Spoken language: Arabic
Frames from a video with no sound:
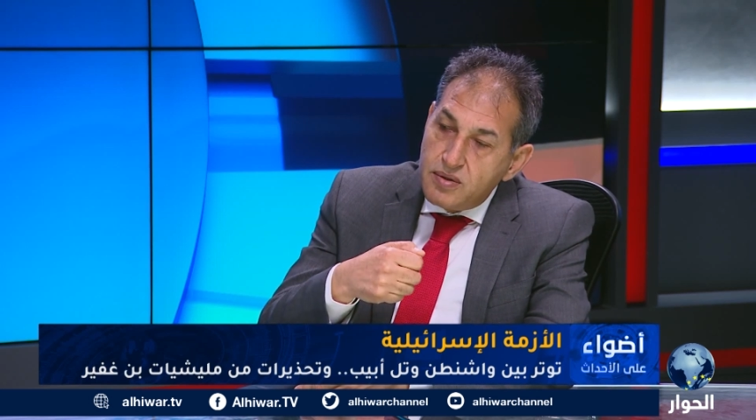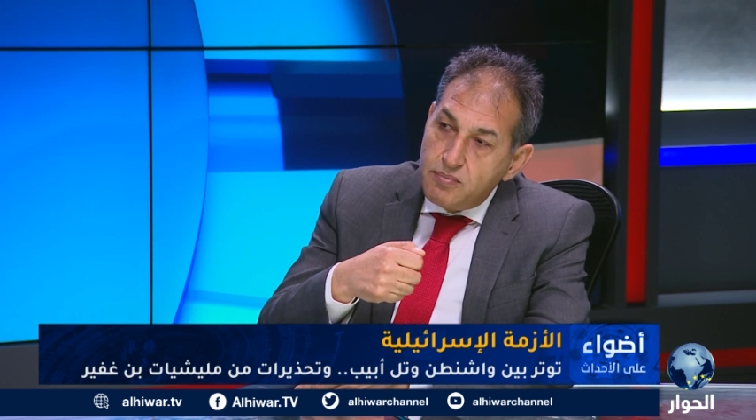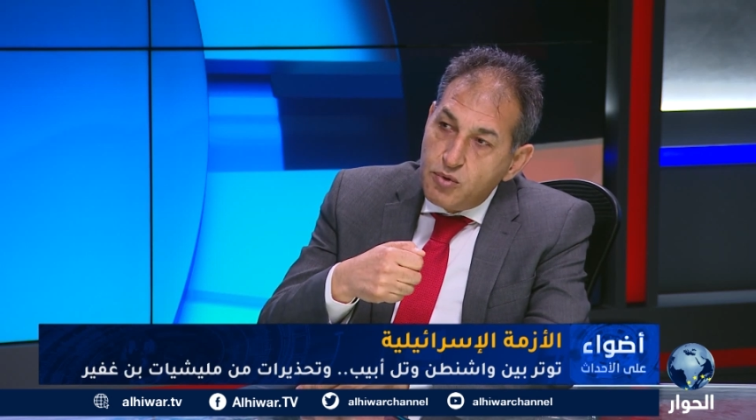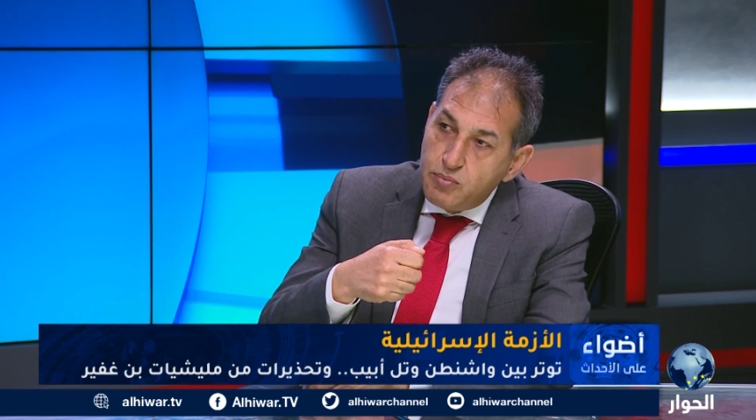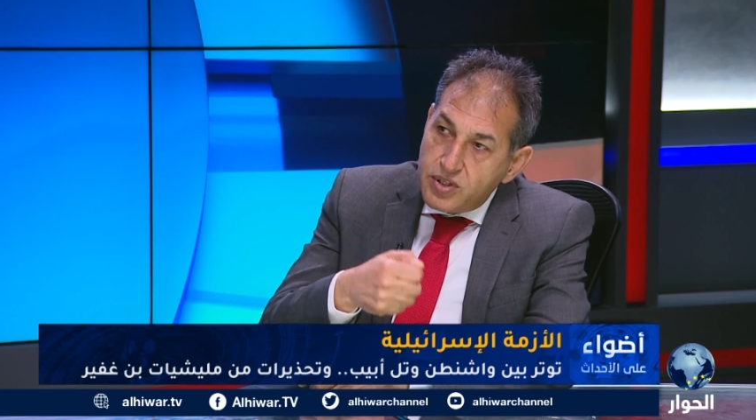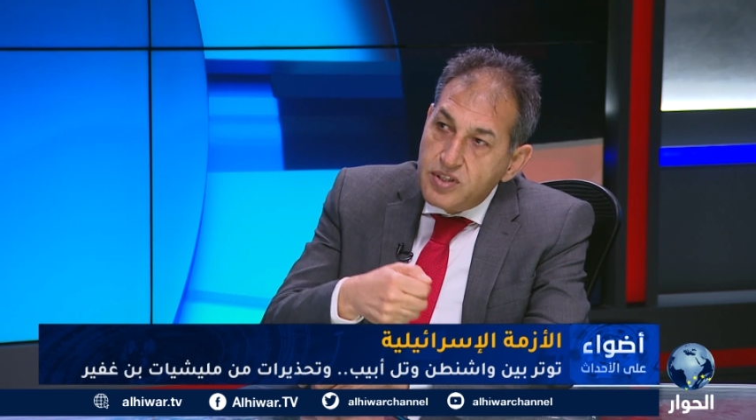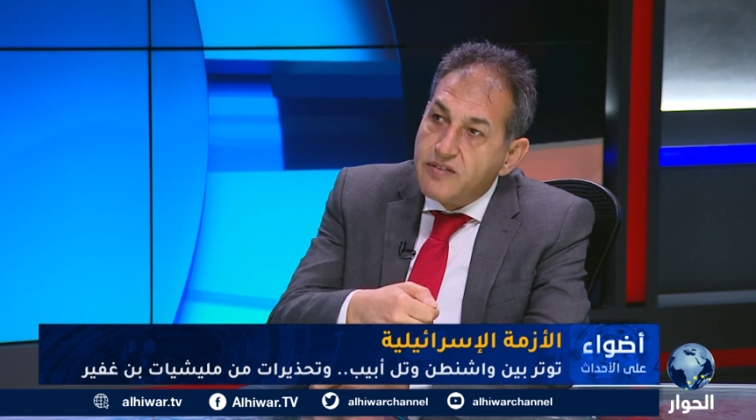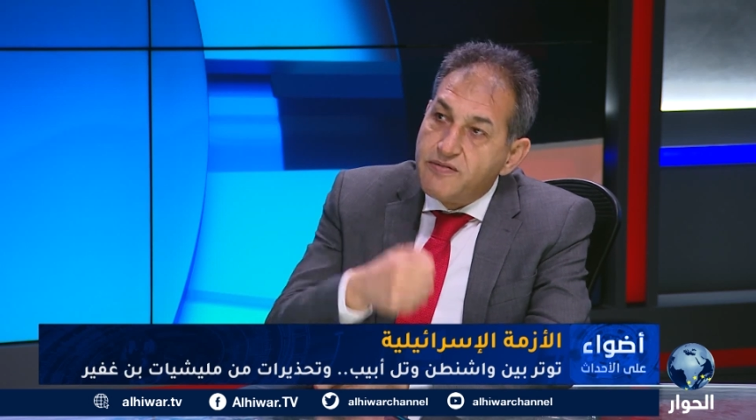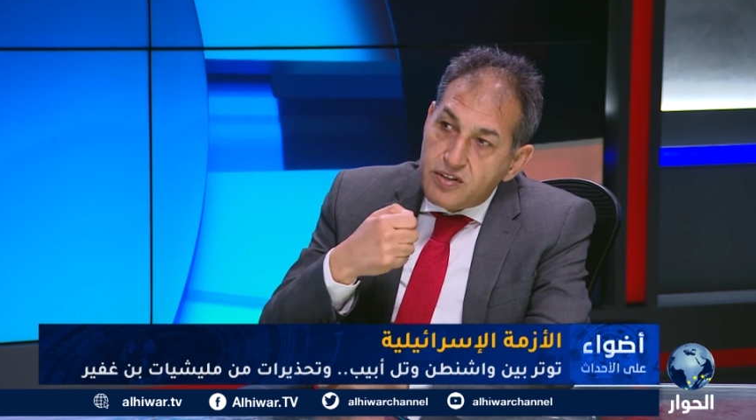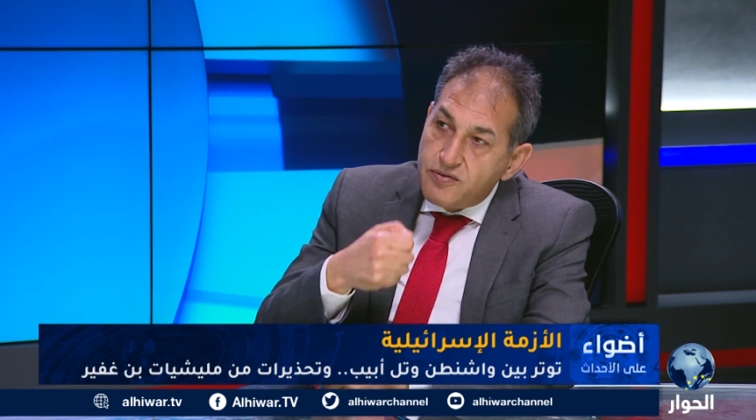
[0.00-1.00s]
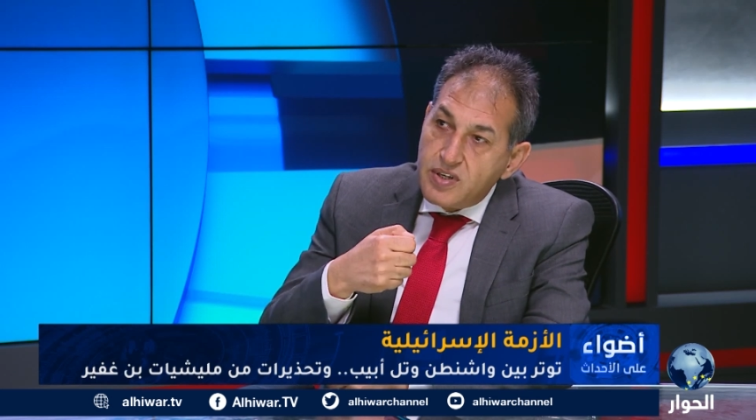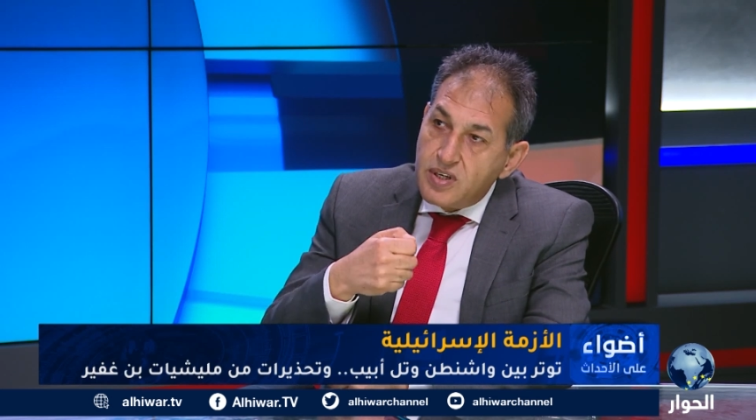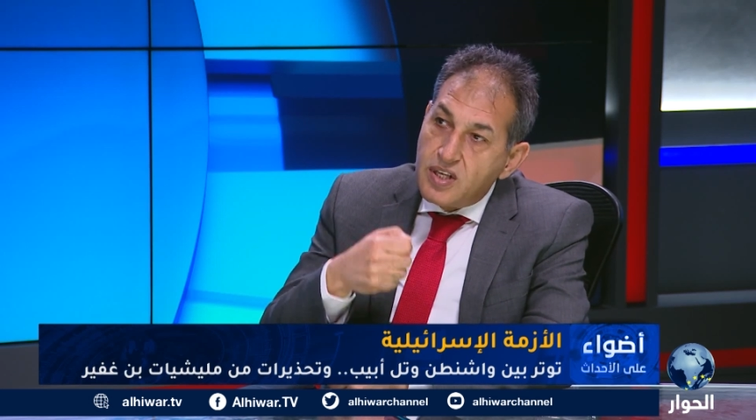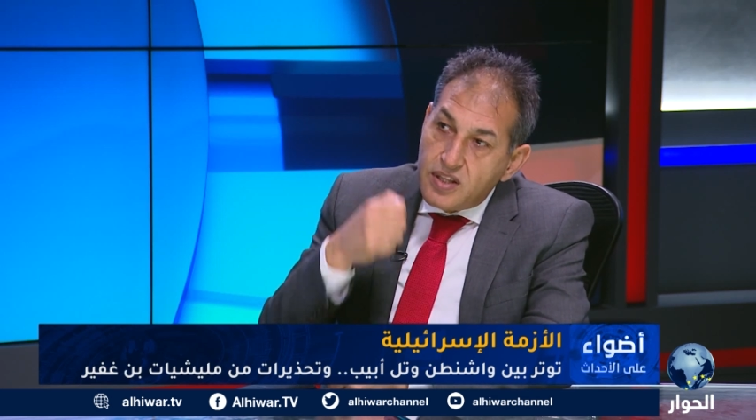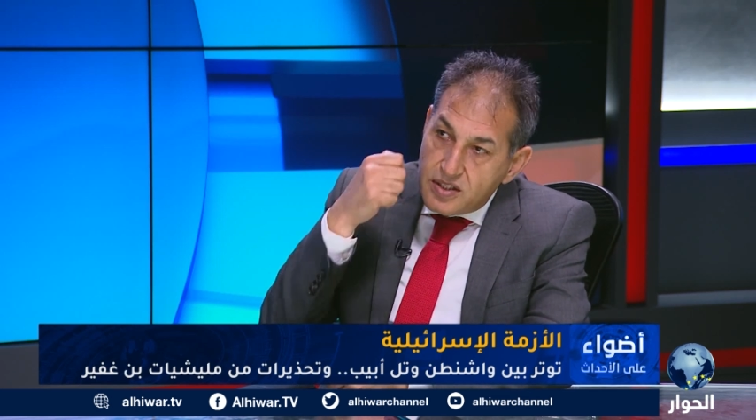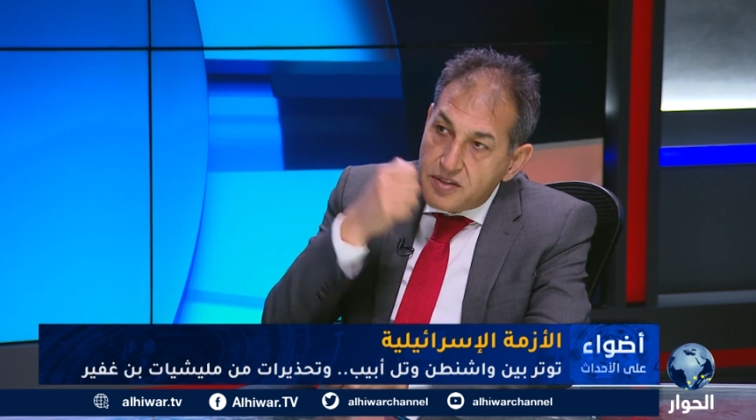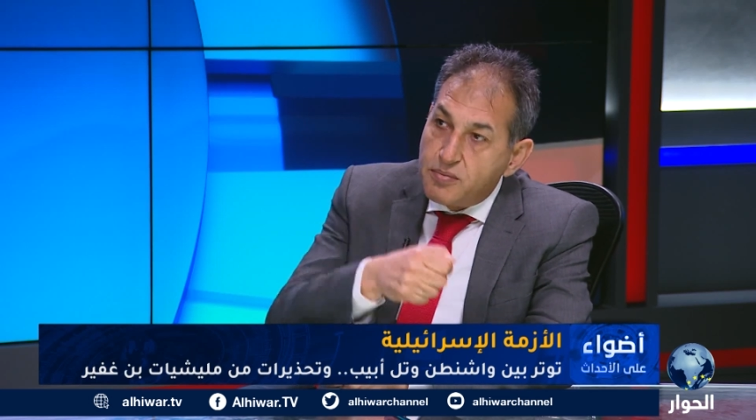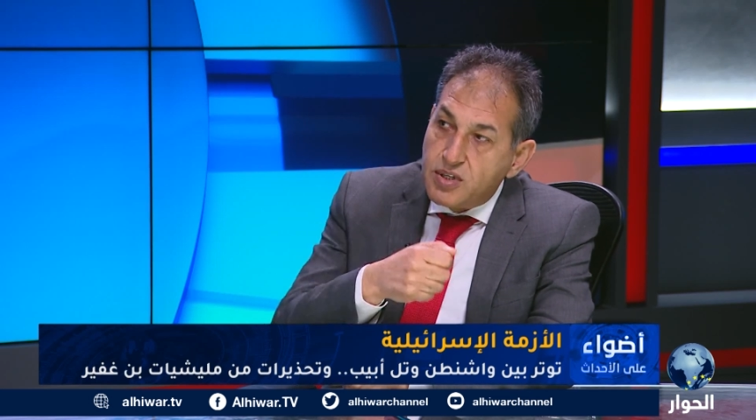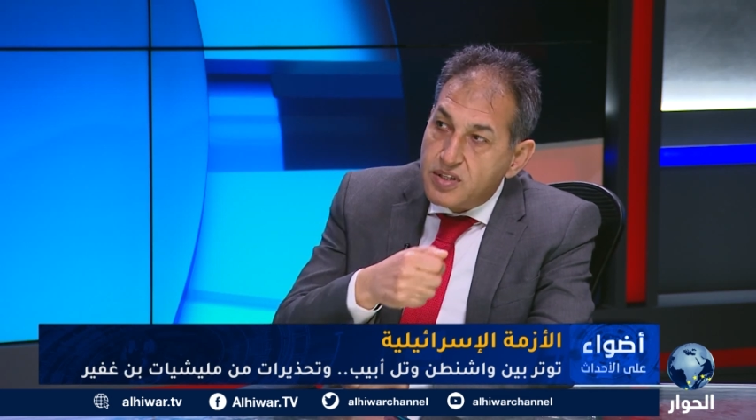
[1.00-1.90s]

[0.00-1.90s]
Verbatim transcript: ممكن يفلت في اي لحظه استمرار